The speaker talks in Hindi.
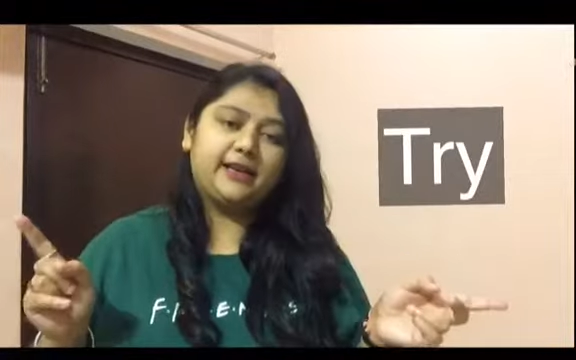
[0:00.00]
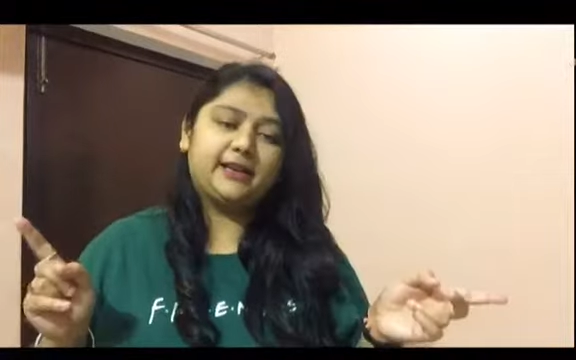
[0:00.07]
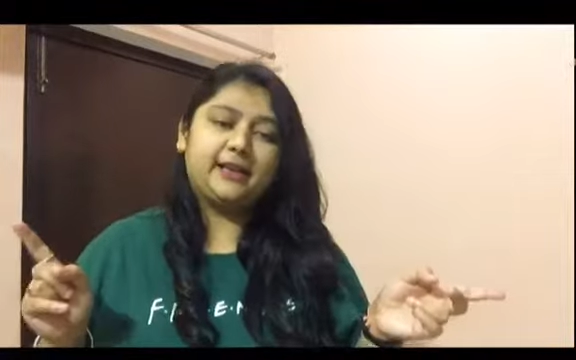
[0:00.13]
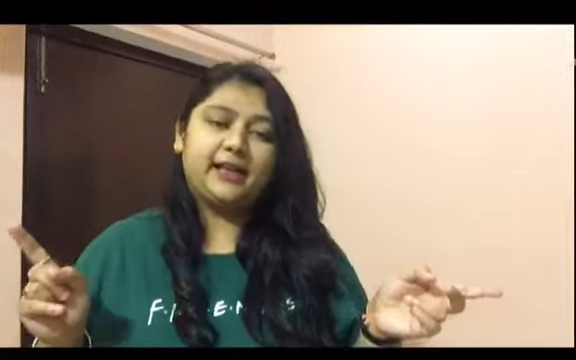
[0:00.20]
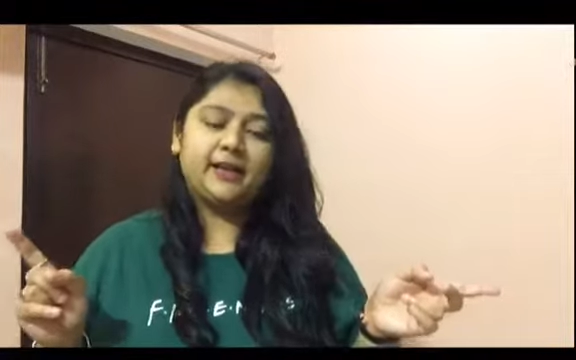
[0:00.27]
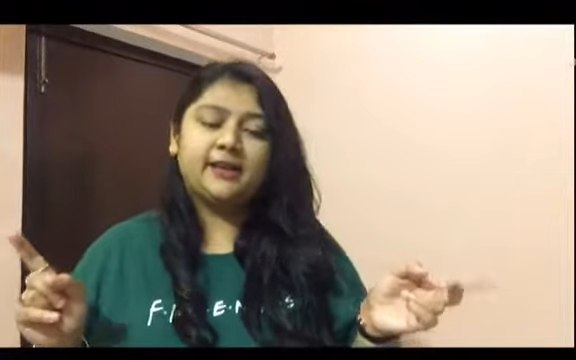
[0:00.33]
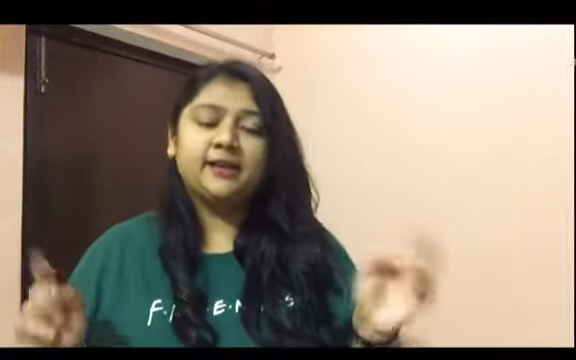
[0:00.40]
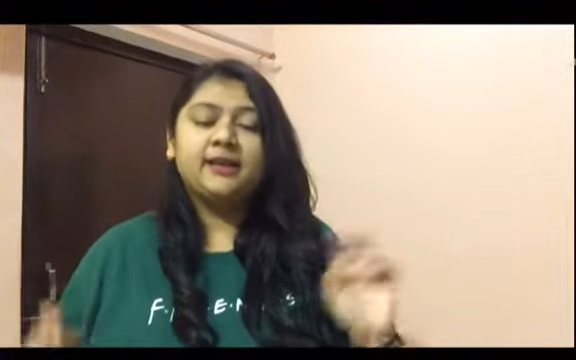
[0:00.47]

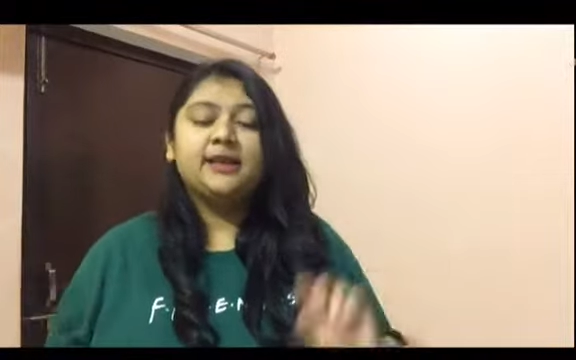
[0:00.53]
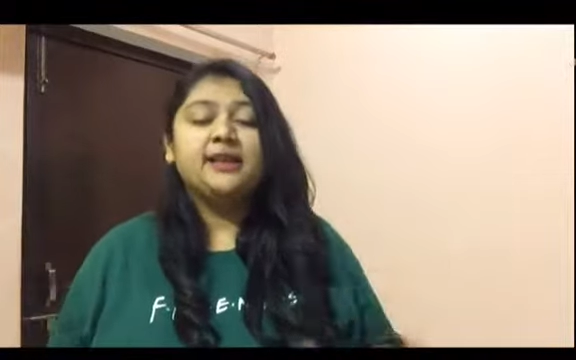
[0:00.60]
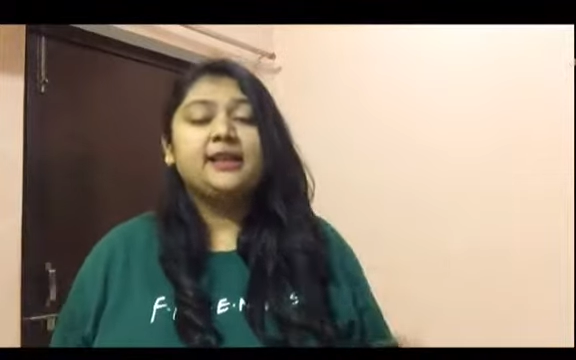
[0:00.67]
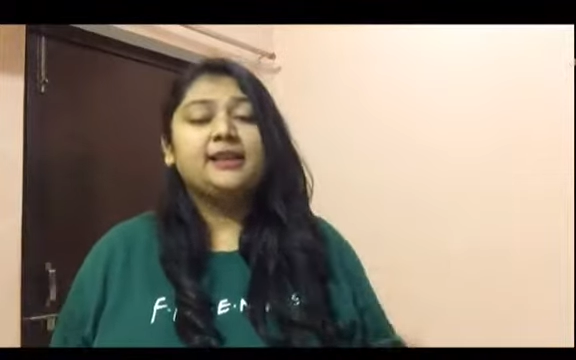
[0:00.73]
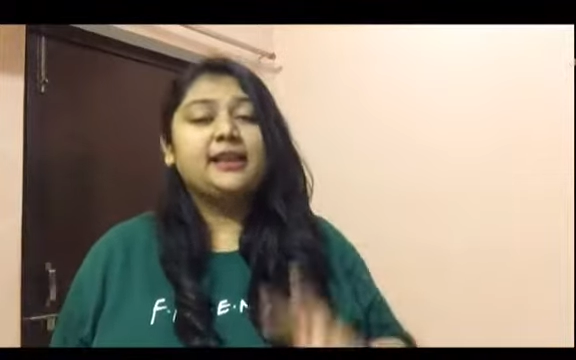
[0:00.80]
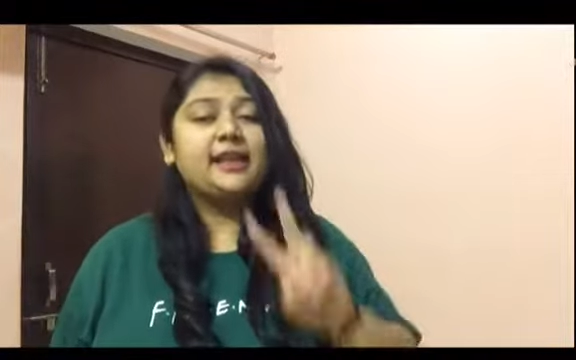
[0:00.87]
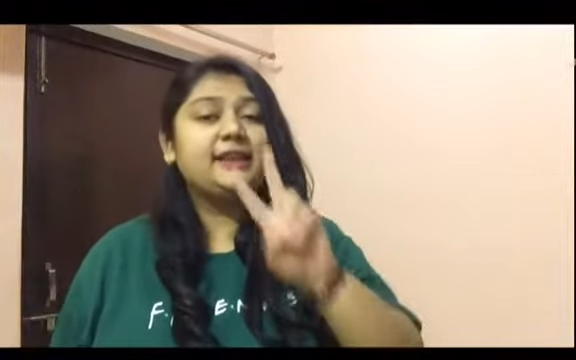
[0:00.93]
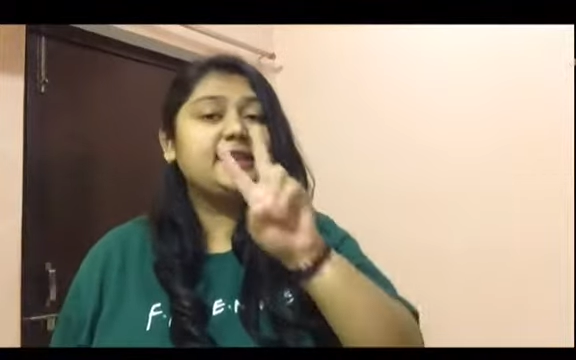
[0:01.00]
करता है
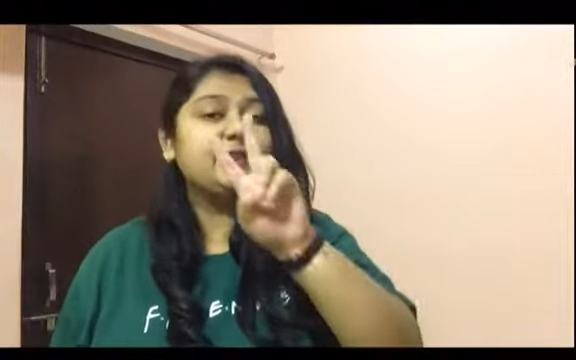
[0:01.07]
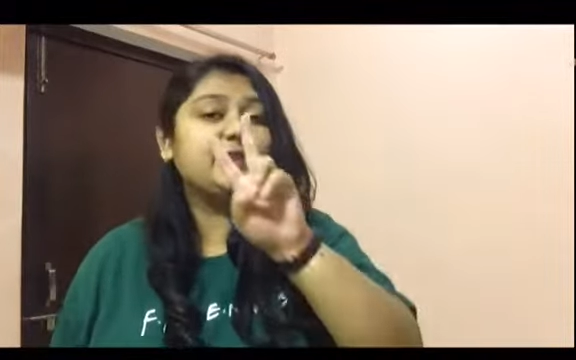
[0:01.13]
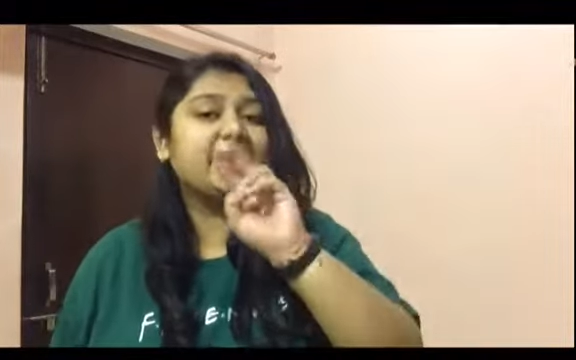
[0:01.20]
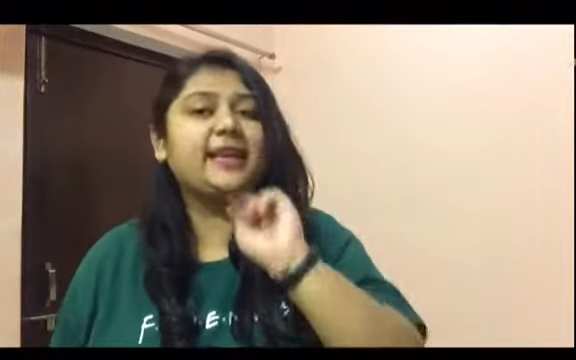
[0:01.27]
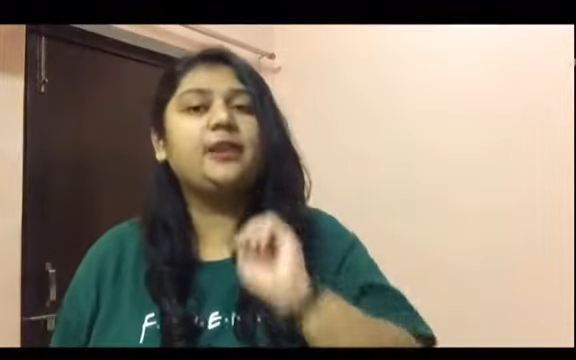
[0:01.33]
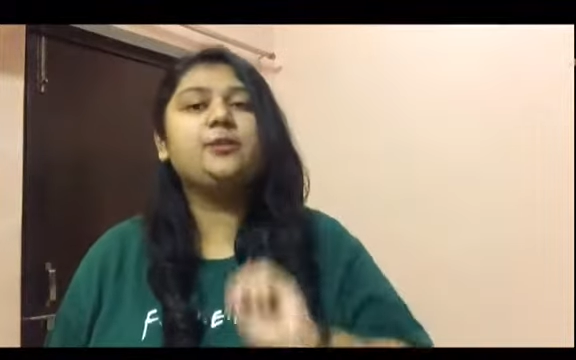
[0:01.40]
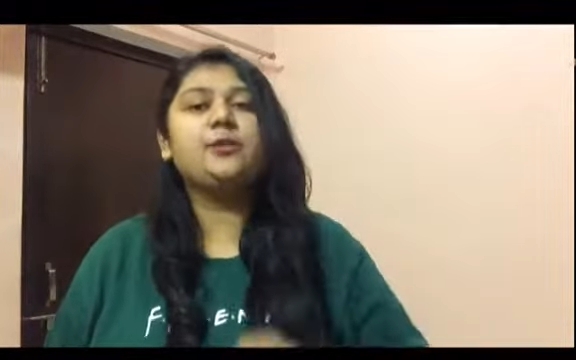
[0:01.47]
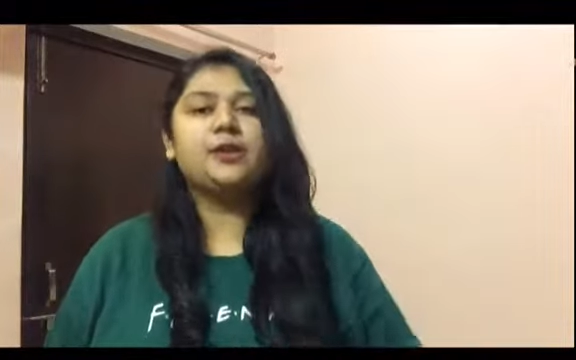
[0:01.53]
देन द
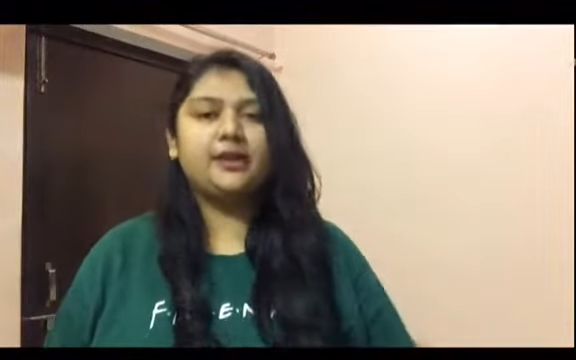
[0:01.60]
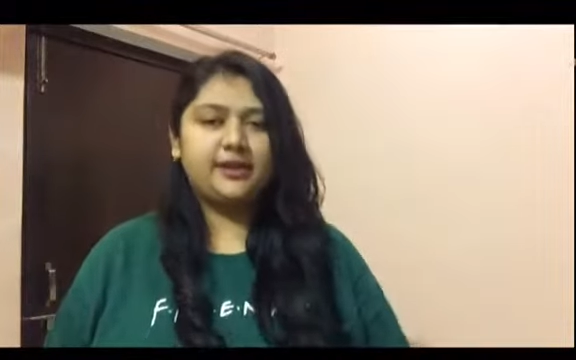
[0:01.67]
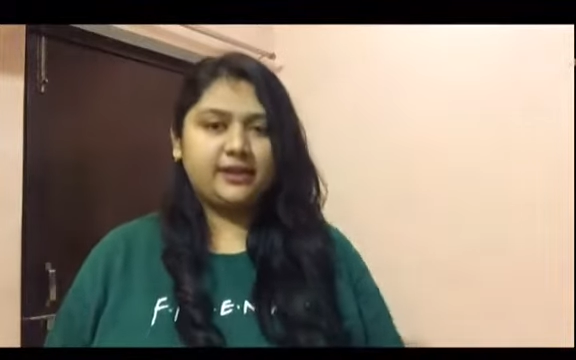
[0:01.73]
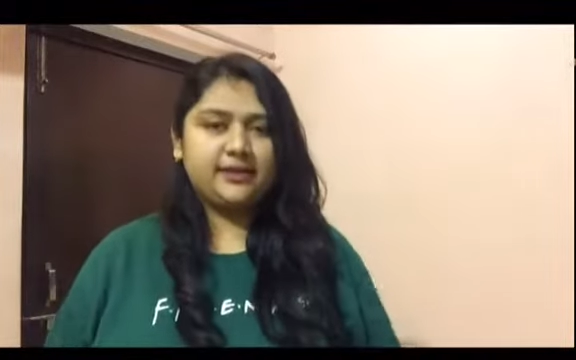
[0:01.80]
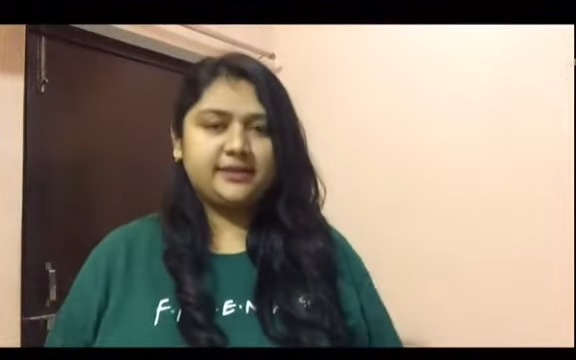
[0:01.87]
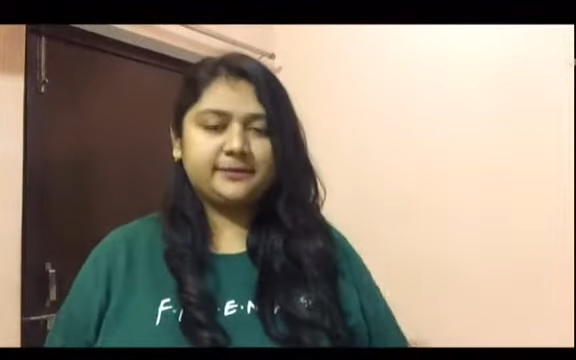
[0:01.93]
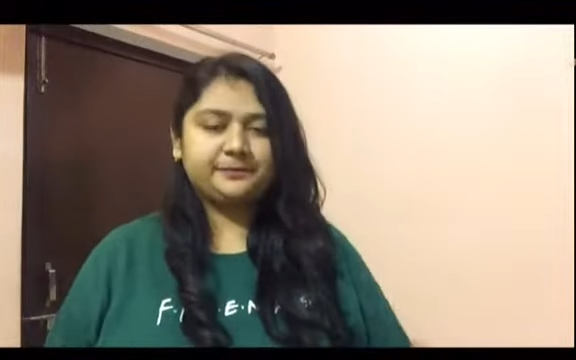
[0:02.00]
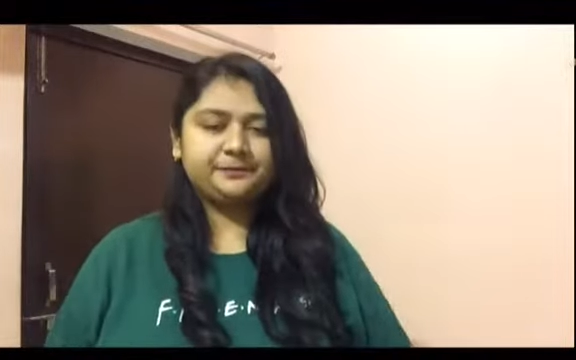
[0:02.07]
सेकेंड वर्ड
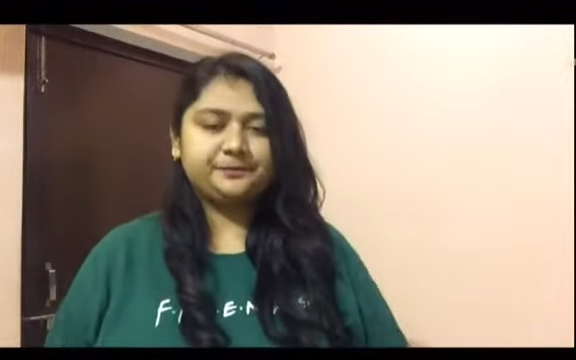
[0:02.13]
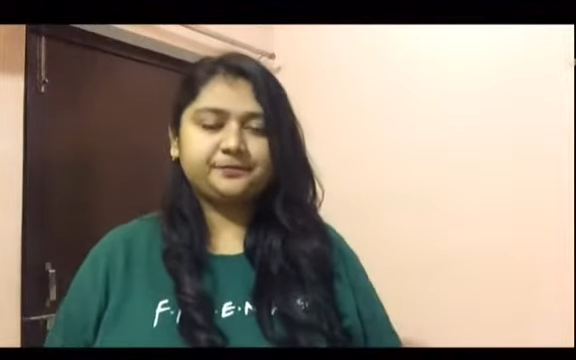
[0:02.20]
इज